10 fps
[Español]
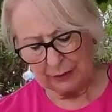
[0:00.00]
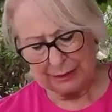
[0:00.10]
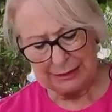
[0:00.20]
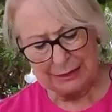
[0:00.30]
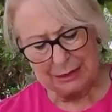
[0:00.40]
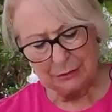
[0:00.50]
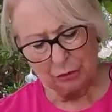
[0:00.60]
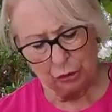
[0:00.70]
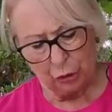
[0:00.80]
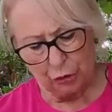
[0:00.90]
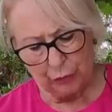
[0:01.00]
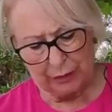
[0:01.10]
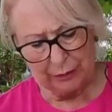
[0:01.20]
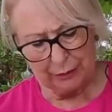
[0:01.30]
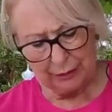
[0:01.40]
Están todo
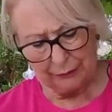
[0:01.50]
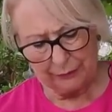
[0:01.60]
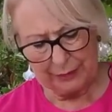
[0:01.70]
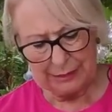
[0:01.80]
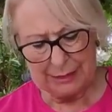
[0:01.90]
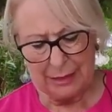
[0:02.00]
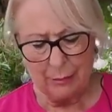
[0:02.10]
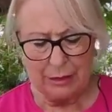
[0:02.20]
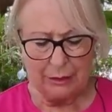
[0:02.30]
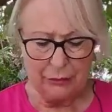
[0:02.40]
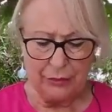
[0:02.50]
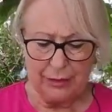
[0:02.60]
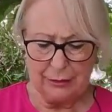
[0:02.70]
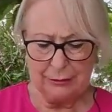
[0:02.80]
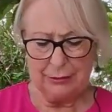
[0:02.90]
el día, desde el
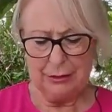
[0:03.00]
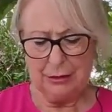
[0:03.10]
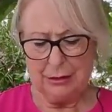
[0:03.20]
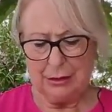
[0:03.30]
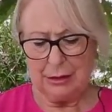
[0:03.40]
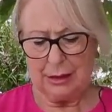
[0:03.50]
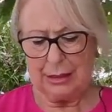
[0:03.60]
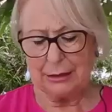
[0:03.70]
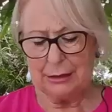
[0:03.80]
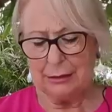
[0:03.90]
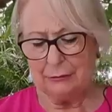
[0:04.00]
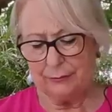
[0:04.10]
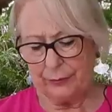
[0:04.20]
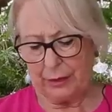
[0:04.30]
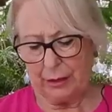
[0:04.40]
amanecer, que aquí,
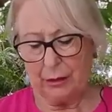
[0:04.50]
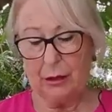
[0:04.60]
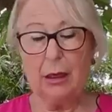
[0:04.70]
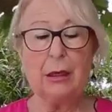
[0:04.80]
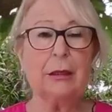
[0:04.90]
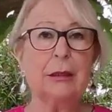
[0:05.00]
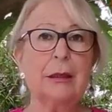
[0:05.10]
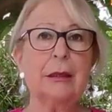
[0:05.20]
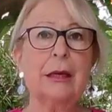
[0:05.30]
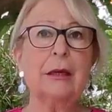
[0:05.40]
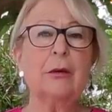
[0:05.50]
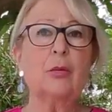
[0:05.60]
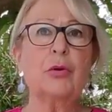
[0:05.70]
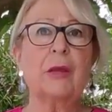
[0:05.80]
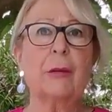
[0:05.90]
aquí en la
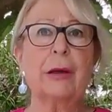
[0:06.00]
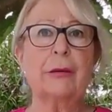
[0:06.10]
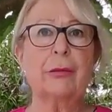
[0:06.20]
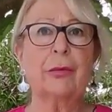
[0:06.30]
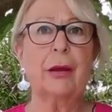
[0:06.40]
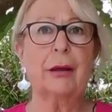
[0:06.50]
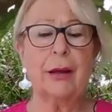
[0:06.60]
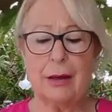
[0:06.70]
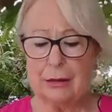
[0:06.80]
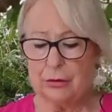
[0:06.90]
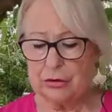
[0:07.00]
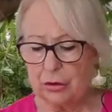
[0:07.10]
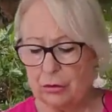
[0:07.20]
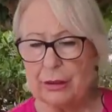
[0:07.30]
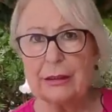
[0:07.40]
comunidad valenciana, a los
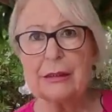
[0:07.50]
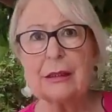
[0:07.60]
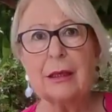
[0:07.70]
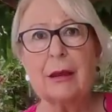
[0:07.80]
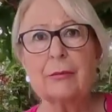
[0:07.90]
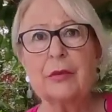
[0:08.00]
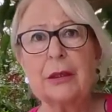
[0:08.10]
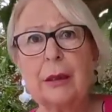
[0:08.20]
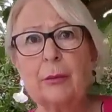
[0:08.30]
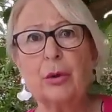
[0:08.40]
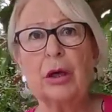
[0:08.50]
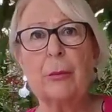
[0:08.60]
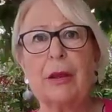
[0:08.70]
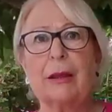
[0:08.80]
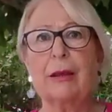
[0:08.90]
cohetes que ya tiran por la
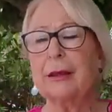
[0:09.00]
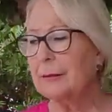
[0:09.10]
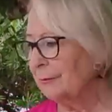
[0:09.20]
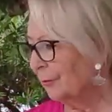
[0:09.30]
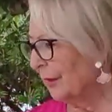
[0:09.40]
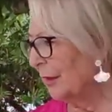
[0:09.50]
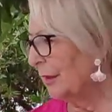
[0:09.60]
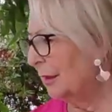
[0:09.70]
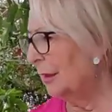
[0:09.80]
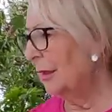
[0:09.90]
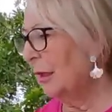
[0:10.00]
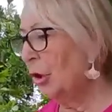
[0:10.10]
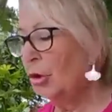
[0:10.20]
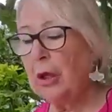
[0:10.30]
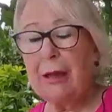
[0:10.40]
mañana,
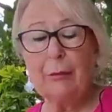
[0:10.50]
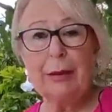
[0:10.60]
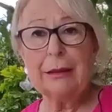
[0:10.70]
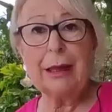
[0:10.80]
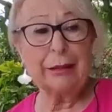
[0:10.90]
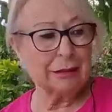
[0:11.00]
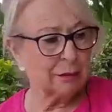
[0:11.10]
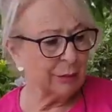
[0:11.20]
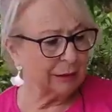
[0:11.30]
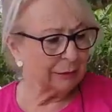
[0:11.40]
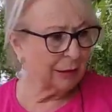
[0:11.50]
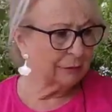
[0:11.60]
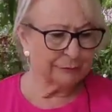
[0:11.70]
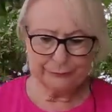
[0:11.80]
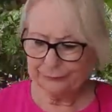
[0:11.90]
lo llaman la desperta.